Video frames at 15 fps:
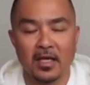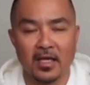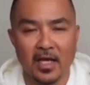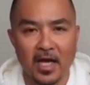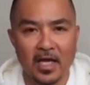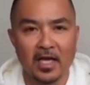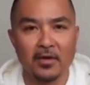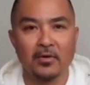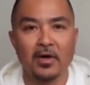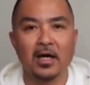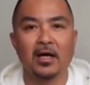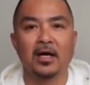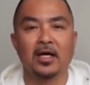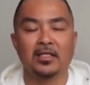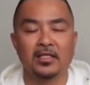
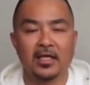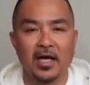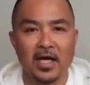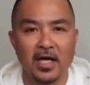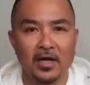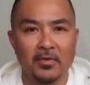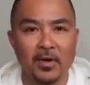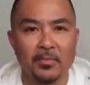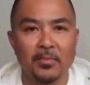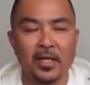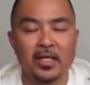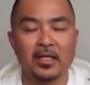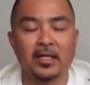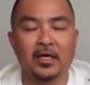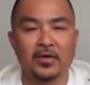gagawa at gagawa
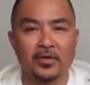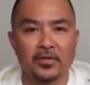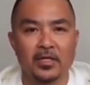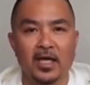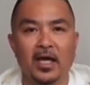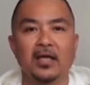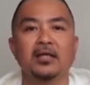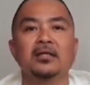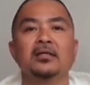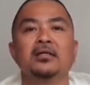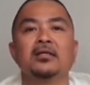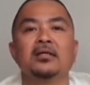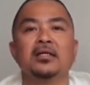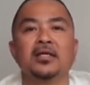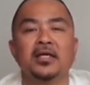pa rin ako ng
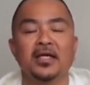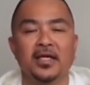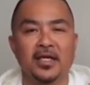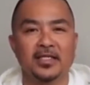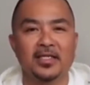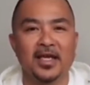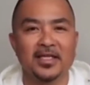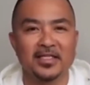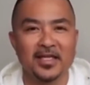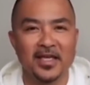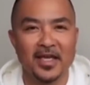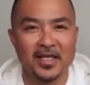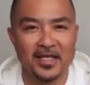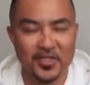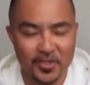
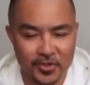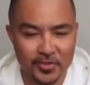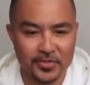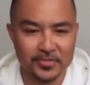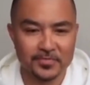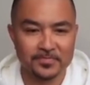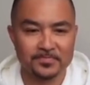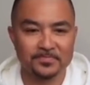ikasasaya ninyo.